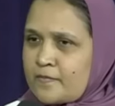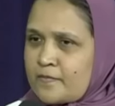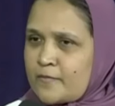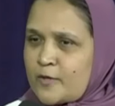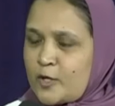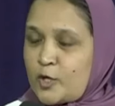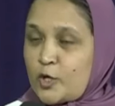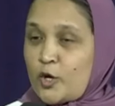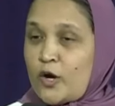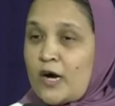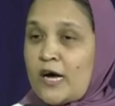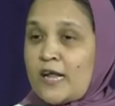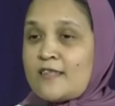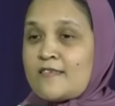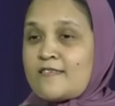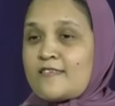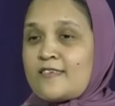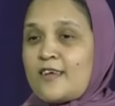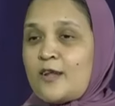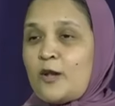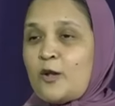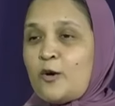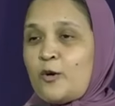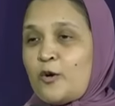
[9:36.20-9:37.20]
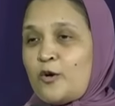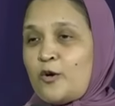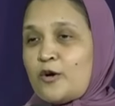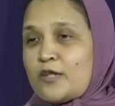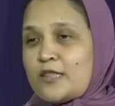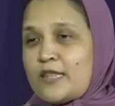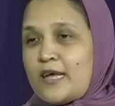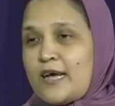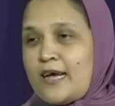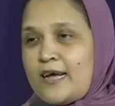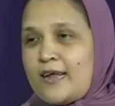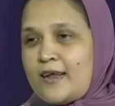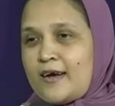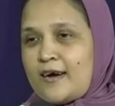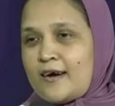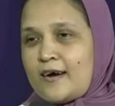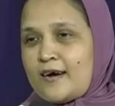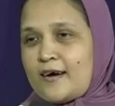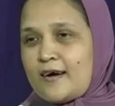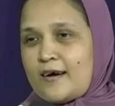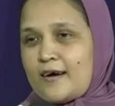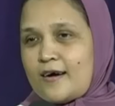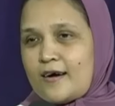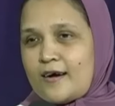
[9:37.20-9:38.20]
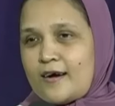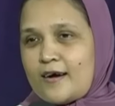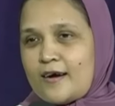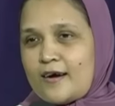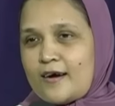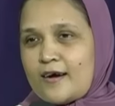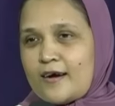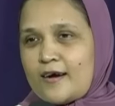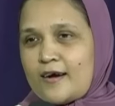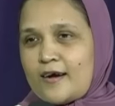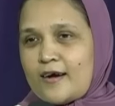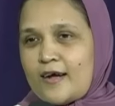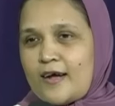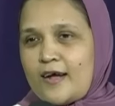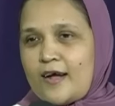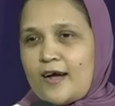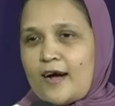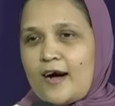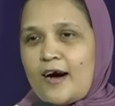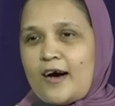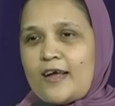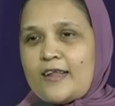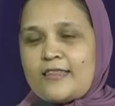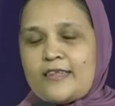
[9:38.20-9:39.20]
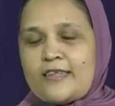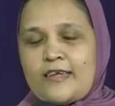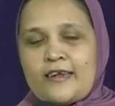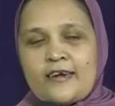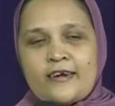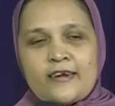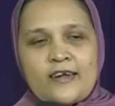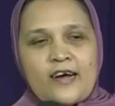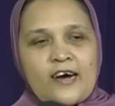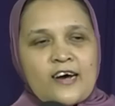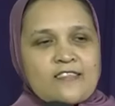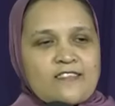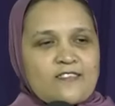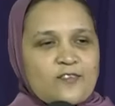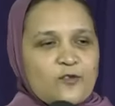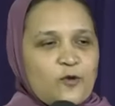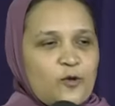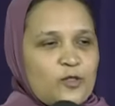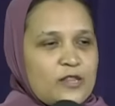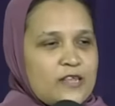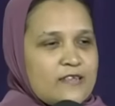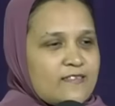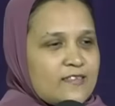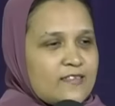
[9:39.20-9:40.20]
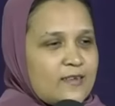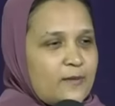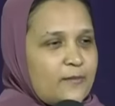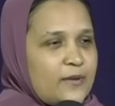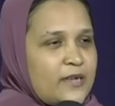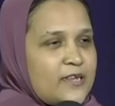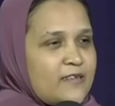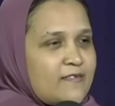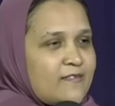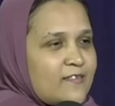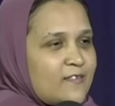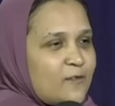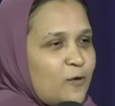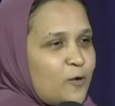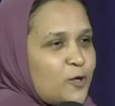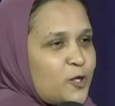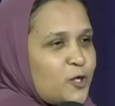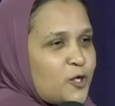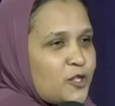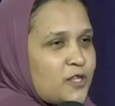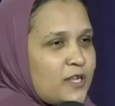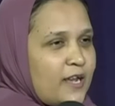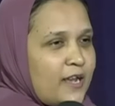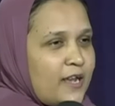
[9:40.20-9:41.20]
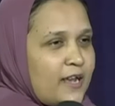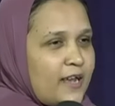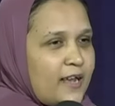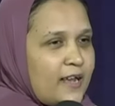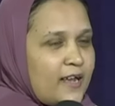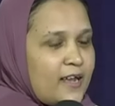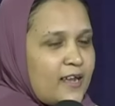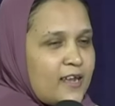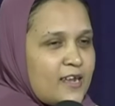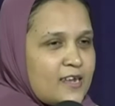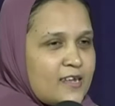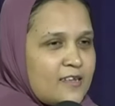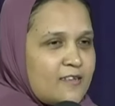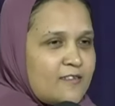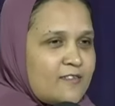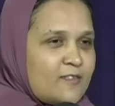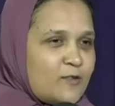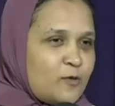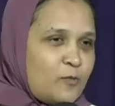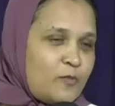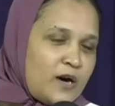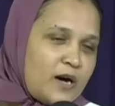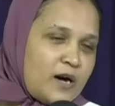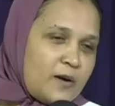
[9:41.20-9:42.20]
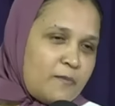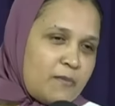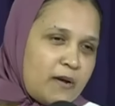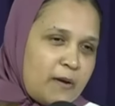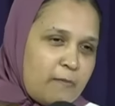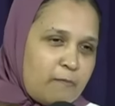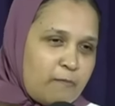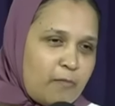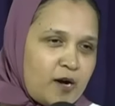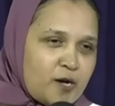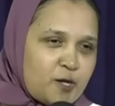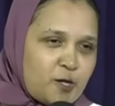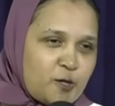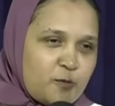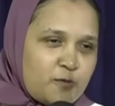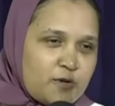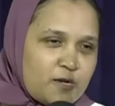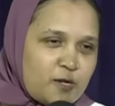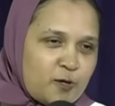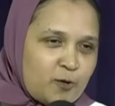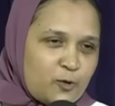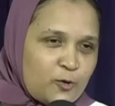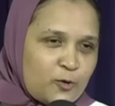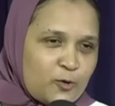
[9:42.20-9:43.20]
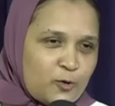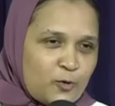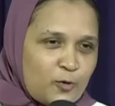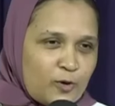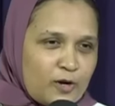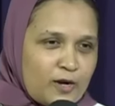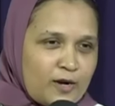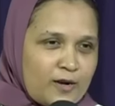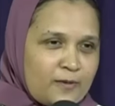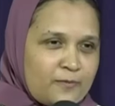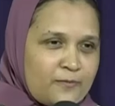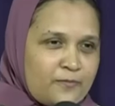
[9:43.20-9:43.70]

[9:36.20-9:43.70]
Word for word: जो आलसी लोग होते हैं ना हर दिन रात सोते समय सोचते हैं सुबह मैं पांच बजे उठूंगा